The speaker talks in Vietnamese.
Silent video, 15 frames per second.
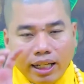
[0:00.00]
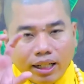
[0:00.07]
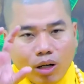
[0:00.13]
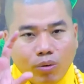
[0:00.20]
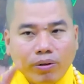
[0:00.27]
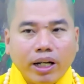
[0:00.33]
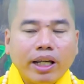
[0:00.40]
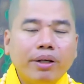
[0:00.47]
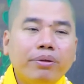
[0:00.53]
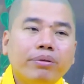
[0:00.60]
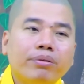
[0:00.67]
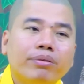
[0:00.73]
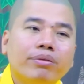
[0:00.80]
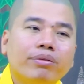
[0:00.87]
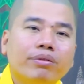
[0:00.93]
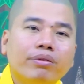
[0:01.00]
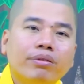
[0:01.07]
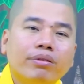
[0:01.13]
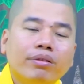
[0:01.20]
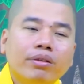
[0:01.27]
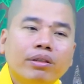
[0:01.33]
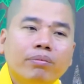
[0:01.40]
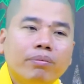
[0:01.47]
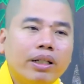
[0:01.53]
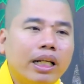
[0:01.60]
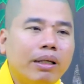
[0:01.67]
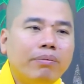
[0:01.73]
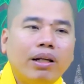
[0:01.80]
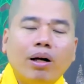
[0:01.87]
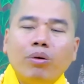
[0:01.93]
tại là câu Phật hiệu. Mình
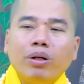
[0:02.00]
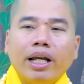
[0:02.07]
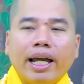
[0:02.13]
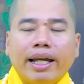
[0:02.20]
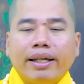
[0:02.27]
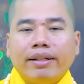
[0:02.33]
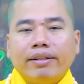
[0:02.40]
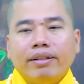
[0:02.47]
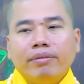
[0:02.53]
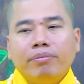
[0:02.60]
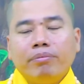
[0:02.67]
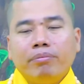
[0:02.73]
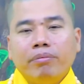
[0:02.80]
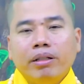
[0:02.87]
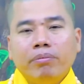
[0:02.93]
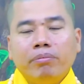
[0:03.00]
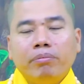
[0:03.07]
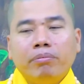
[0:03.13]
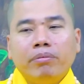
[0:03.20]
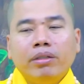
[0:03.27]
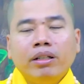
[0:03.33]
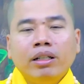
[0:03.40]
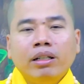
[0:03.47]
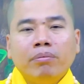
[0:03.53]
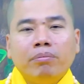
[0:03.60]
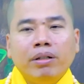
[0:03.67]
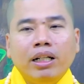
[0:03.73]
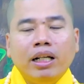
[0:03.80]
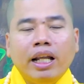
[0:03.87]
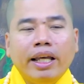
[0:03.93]
niệm lâu ngày rồi
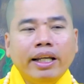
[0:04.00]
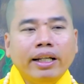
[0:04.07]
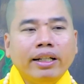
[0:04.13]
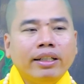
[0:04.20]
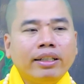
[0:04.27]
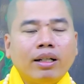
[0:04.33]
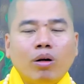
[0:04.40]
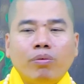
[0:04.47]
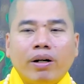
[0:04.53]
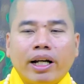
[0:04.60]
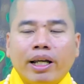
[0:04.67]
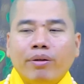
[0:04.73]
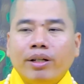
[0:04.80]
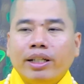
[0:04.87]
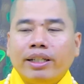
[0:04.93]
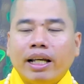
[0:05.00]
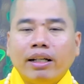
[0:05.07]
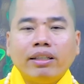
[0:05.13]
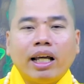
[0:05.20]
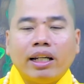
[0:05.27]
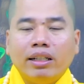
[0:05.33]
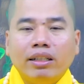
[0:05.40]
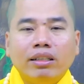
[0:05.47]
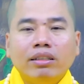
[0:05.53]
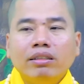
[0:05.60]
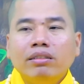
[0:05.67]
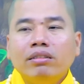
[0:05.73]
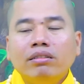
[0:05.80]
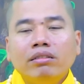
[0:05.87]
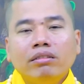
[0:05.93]
mình luyện câu Phật hiệu này trở thành
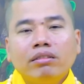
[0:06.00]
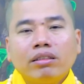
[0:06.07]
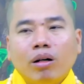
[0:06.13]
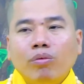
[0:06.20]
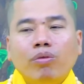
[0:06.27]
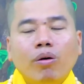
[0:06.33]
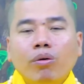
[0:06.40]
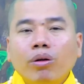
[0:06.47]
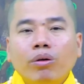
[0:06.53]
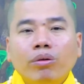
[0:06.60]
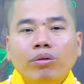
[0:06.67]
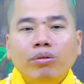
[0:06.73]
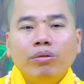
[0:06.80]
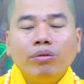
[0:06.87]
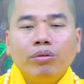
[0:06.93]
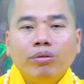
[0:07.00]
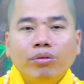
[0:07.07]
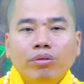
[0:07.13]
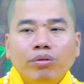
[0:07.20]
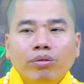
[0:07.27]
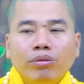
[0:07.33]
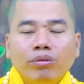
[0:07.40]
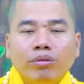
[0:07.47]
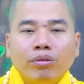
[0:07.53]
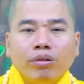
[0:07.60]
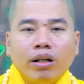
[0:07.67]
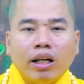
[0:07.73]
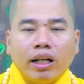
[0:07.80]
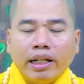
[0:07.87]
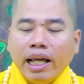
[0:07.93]
công phu luôn.
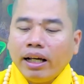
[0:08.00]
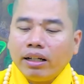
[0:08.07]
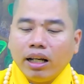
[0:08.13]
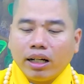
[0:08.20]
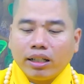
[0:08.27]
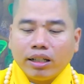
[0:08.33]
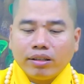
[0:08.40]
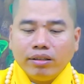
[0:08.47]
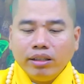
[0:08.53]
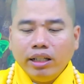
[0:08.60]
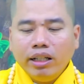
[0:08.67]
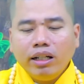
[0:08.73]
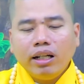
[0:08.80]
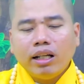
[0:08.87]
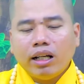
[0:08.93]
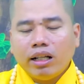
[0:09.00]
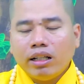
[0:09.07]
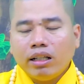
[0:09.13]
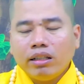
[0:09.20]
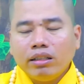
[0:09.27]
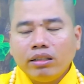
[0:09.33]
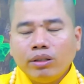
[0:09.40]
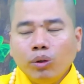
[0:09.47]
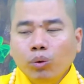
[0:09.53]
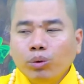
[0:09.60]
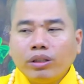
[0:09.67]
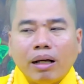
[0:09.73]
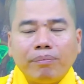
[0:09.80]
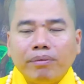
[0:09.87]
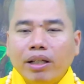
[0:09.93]
Là đắc lực, là có nghĩa là
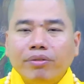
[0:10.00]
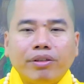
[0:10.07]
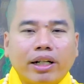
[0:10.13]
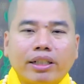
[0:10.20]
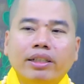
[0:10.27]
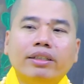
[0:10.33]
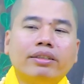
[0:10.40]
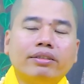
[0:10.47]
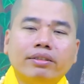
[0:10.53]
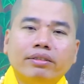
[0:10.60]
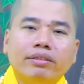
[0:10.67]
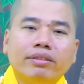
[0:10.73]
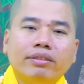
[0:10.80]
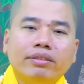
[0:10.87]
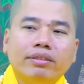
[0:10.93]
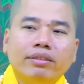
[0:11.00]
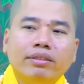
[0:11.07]
chú tâm niệm Phật được.